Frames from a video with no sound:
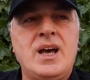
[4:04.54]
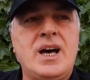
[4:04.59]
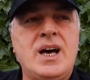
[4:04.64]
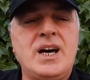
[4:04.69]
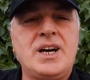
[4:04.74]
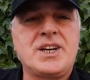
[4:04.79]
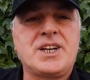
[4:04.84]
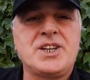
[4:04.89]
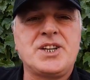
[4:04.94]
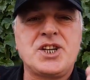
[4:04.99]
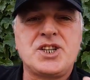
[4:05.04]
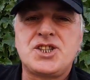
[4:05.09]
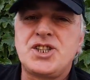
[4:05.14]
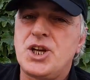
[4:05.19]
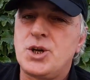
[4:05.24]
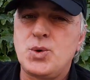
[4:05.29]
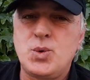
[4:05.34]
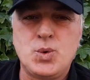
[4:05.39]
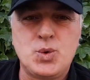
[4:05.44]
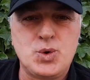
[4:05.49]

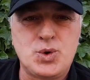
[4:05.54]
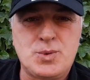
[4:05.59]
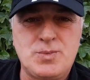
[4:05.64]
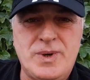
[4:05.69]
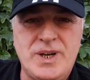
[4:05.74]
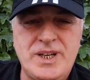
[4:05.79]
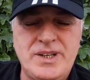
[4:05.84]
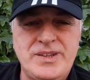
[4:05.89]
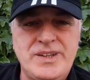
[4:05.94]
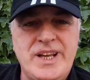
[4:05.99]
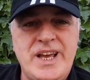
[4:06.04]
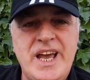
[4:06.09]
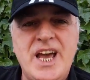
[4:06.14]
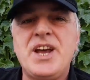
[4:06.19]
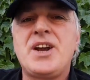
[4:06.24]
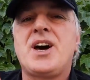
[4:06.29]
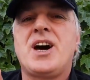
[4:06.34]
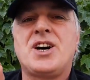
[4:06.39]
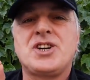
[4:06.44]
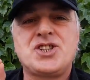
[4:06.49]
Arkadaşlar unutmayın.
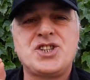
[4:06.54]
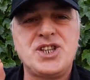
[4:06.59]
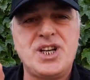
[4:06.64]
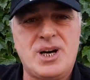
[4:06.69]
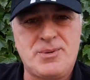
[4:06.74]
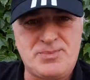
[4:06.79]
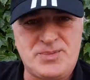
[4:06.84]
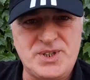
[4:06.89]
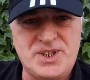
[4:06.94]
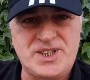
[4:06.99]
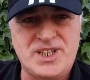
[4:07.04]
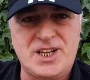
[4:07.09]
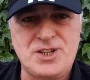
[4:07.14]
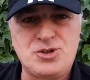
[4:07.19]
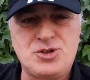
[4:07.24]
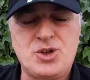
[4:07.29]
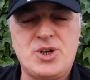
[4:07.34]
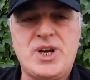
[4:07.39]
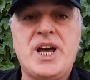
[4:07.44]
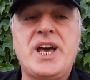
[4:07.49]
Her aşı yaptıktan
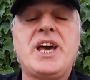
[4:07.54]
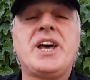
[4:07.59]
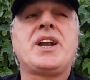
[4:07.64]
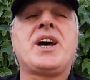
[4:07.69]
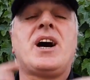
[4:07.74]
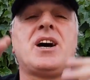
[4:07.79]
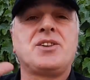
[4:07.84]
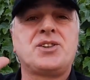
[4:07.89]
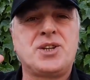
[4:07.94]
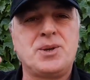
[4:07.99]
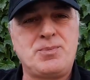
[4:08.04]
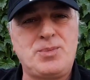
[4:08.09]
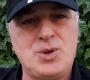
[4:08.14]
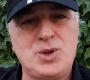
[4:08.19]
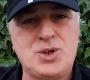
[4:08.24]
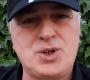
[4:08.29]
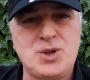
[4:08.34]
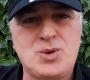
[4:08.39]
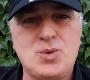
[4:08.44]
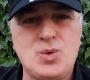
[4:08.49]
sonra, her
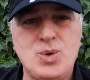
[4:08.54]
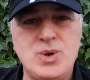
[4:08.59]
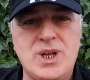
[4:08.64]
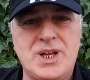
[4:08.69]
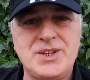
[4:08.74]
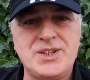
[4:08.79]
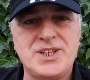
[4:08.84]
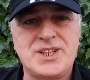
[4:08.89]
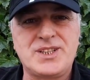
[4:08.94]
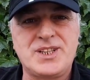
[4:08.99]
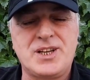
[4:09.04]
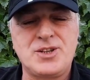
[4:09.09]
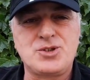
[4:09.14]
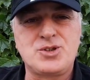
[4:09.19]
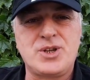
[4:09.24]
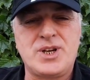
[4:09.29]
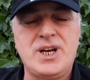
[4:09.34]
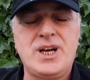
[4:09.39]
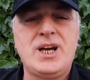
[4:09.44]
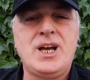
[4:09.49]
antibiyotik kullandıktan
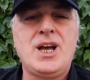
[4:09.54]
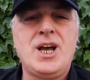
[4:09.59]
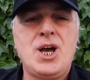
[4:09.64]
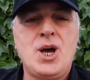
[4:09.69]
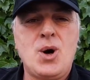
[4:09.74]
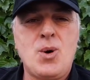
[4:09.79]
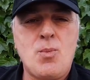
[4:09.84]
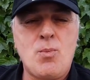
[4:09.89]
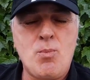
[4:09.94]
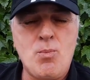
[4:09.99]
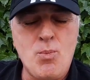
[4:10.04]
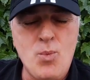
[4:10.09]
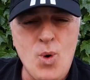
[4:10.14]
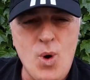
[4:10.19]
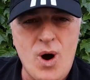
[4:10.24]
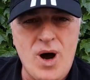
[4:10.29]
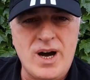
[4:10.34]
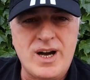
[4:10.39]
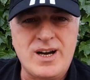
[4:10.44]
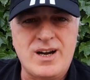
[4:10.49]
sonra
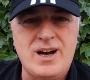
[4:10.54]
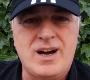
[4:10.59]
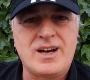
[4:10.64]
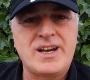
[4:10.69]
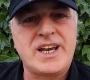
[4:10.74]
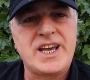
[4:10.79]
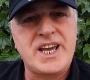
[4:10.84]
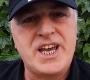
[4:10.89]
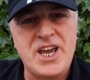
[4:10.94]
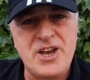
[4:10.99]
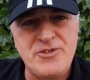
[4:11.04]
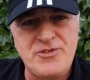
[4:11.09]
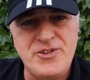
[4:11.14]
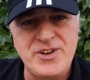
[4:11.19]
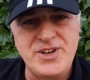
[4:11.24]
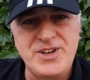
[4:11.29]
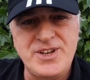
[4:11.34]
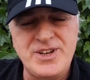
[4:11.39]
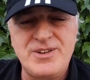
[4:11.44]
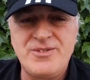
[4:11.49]
muhakkak
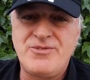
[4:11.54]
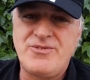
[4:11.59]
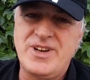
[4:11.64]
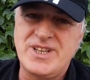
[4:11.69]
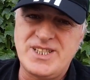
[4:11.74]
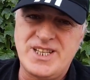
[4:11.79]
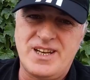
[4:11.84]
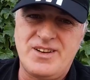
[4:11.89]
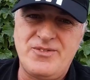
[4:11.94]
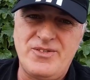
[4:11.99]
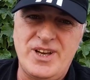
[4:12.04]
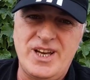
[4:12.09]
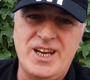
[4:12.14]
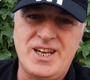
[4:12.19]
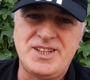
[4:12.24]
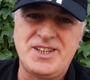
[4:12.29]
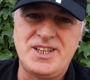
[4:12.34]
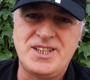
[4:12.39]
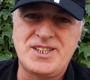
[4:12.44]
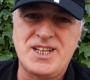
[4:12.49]
kefir
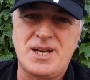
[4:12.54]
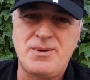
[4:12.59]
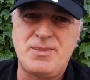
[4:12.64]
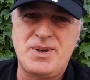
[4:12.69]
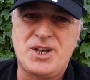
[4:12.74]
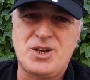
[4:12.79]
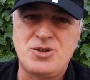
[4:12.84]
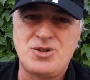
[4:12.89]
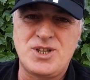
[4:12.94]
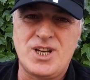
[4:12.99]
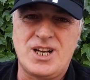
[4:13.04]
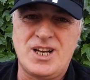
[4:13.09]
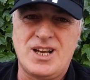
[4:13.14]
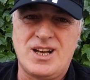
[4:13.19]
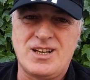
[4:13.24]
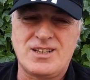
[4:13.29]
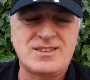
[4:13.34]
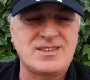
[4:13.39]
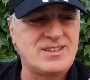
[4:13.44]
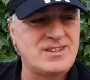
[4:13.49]
veya Dizaym
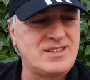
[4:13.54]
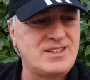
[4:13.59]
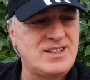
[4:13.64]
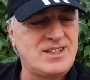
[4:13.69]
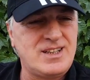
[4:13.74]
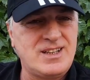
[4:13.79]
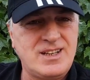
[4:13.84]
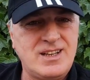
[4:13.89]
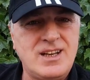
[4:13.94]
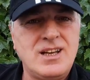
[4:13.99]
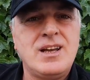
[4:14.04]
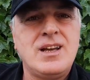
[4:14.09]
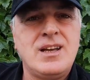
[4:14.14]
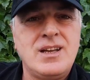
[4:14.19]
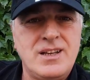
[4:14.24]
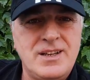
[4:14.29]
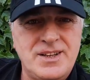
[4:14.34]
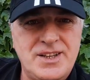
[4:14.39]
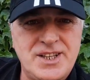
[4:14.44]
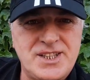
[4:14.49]
256.
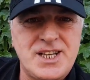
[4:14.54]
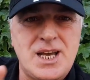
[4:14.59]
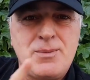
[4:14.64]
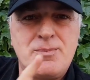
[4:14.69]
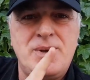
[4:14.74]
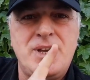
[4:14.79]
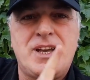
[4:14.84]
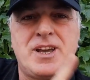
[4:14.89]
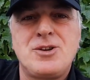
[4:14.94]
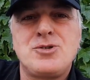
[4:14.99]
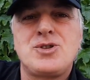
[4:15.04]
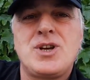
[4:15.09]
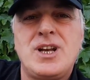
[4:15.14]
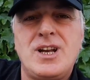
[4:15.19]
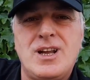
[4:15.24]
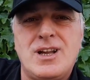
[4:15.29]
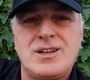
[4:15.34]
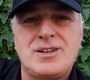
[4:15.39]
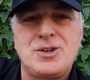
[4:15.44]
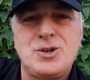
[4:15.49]
Dizaym
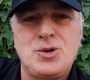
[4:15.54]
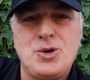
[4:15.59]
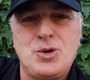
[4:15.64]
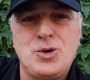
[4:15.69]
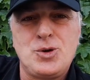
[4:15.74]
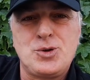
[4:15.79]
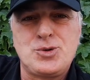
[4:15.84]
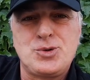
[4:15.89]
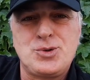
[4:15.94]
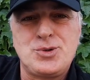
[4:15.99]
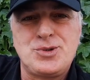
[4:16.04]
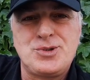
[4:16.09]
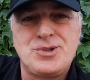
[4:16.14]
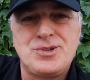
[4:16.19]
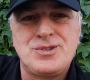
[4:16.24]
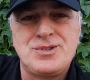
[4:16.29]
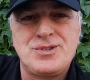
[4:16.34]
256'yı görüyorsunuz